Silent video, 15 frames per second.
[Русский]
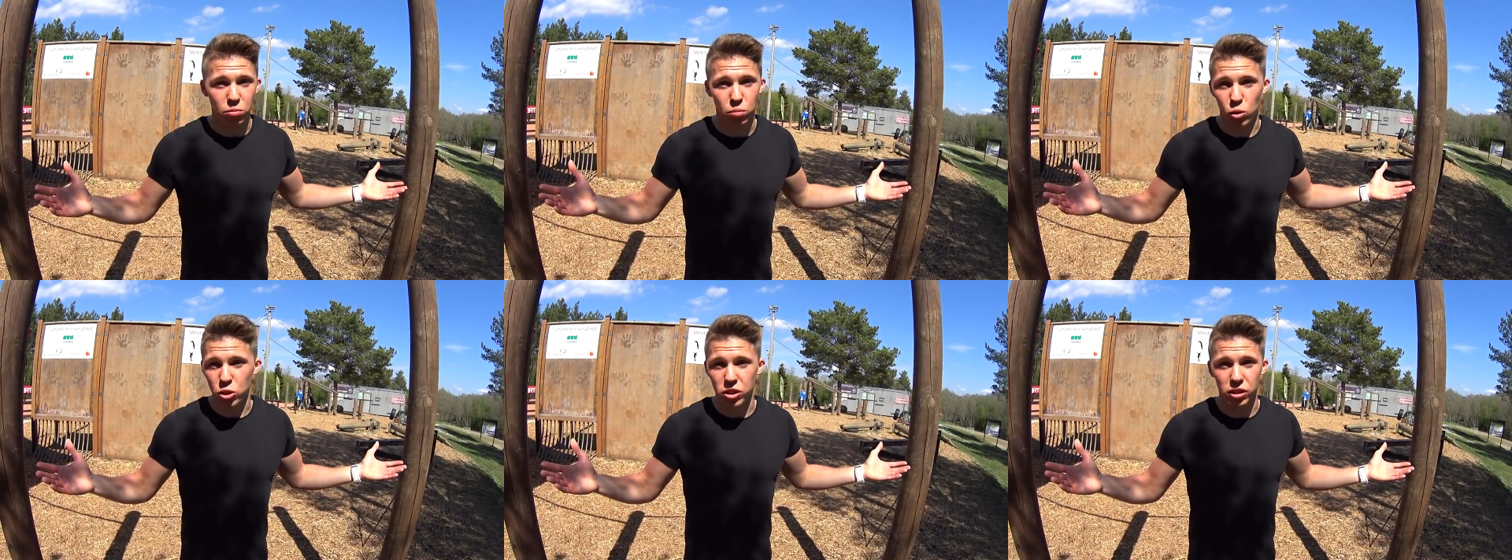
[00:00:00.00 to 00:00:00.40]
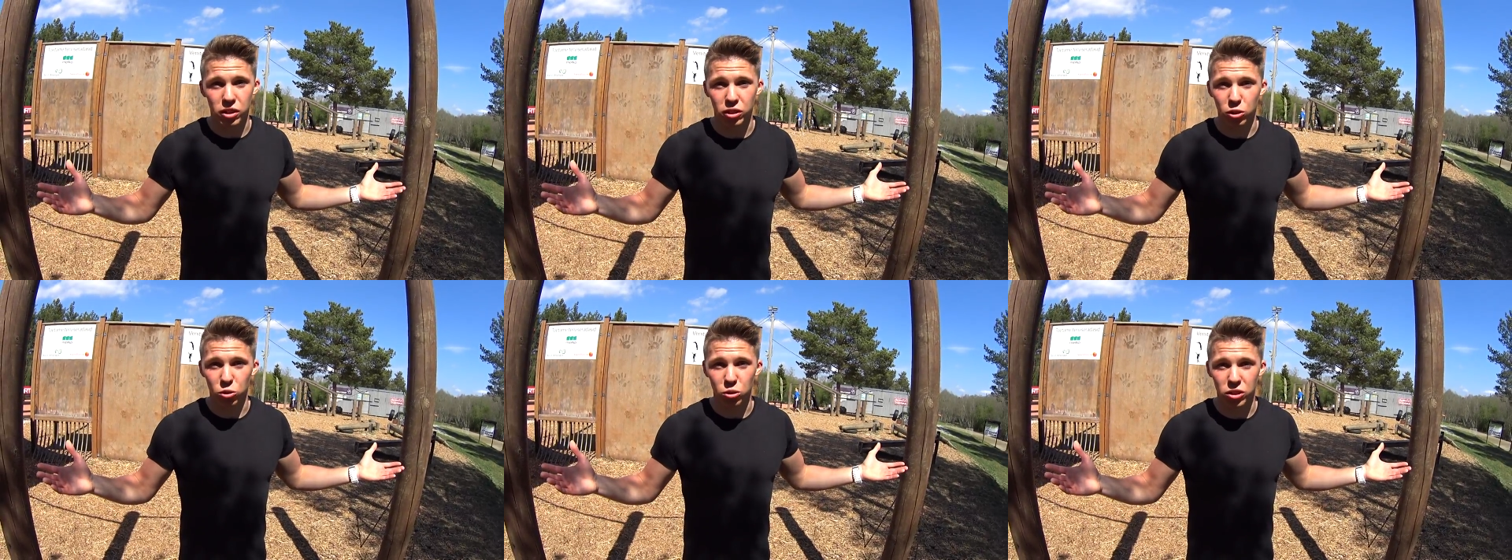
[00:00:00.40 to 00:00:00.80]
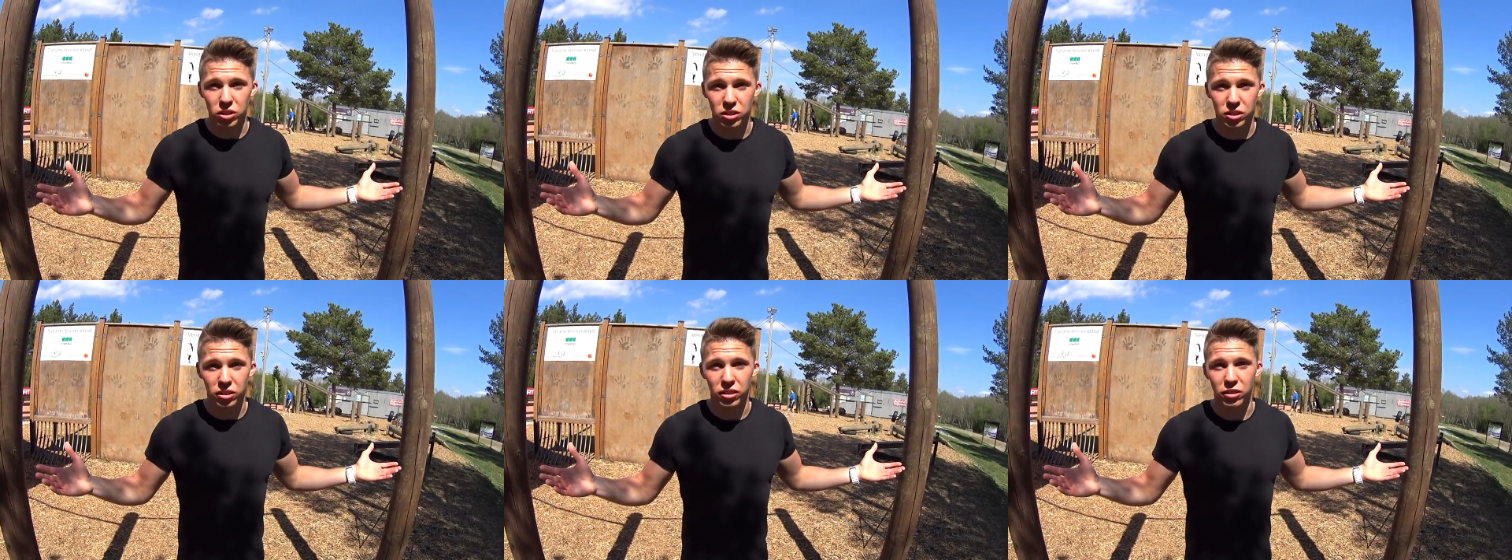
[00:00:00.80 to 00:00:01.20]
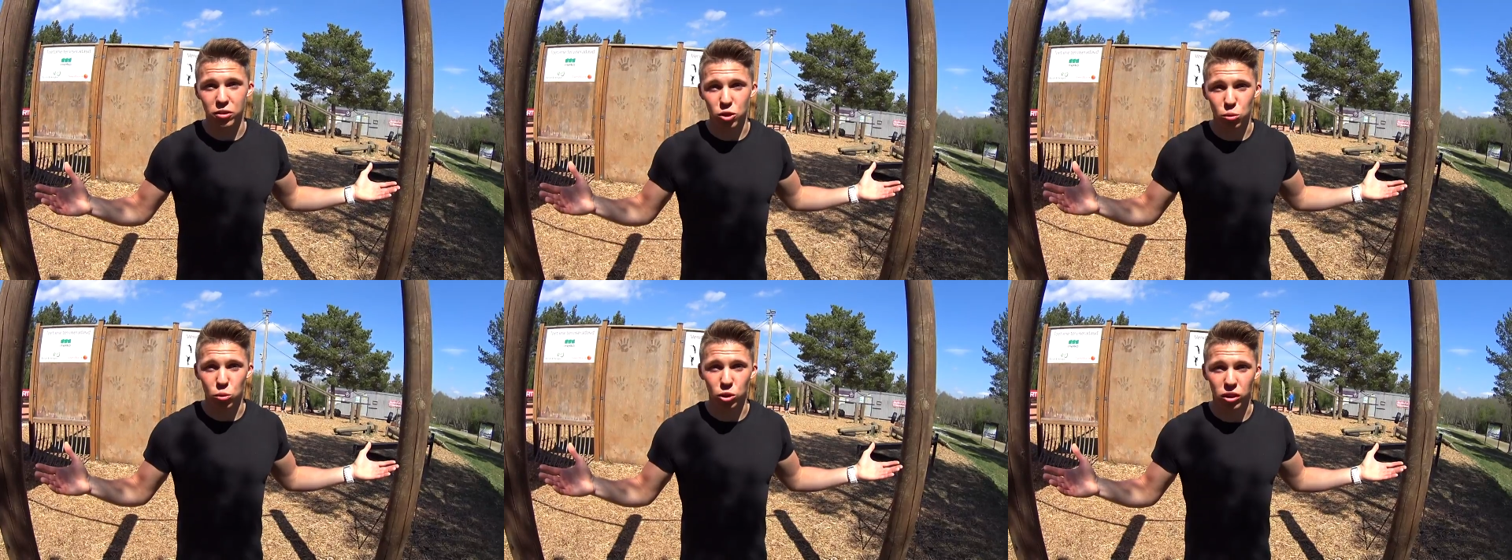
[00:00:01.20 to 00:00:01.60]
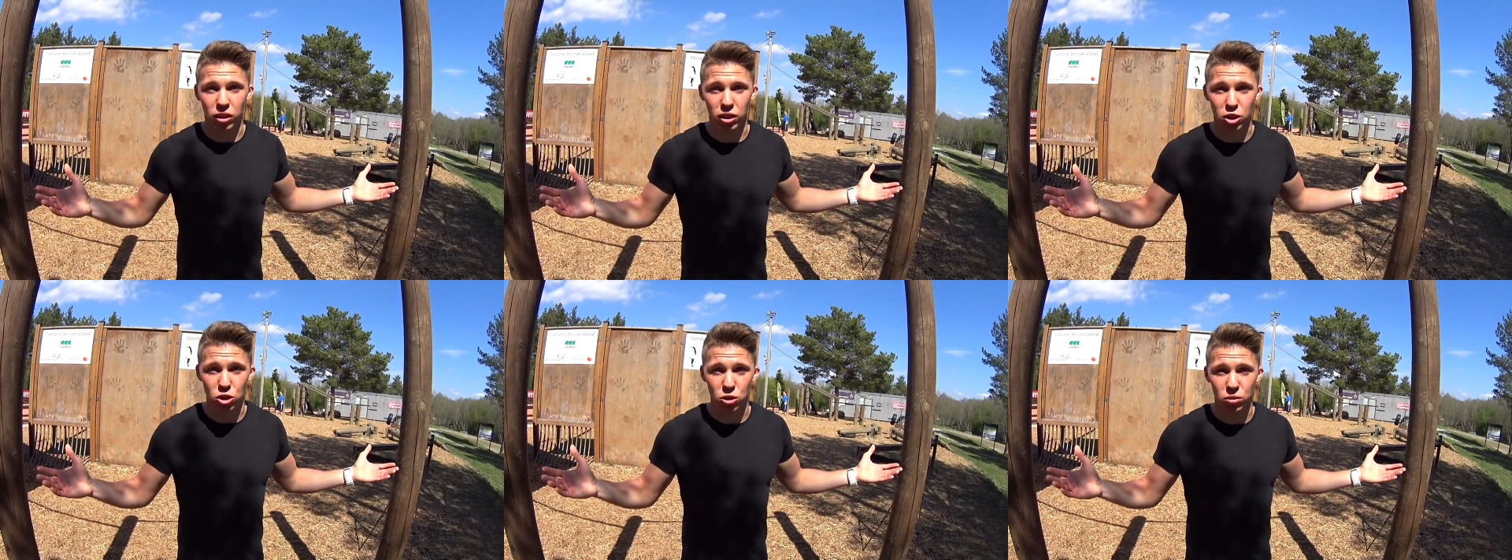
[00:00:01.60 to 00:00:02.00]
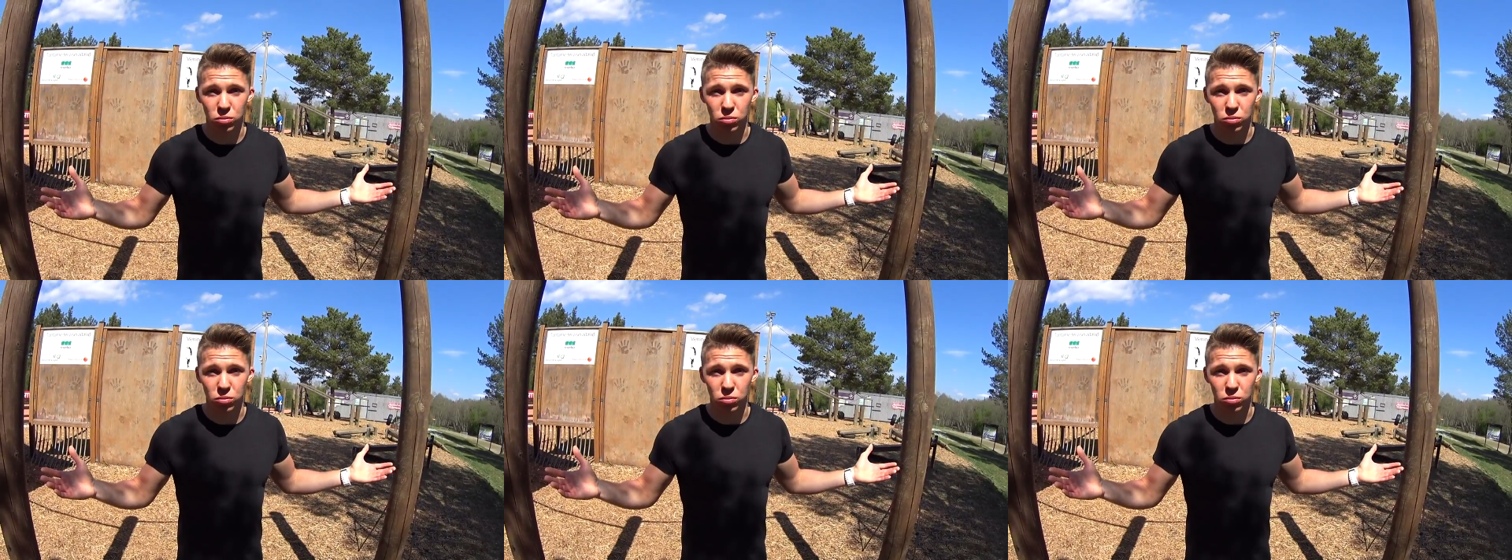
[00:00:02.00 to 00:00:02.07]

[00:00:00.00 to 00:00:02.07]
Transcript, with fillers: Просто тренируйтесь, и все будет хорошо.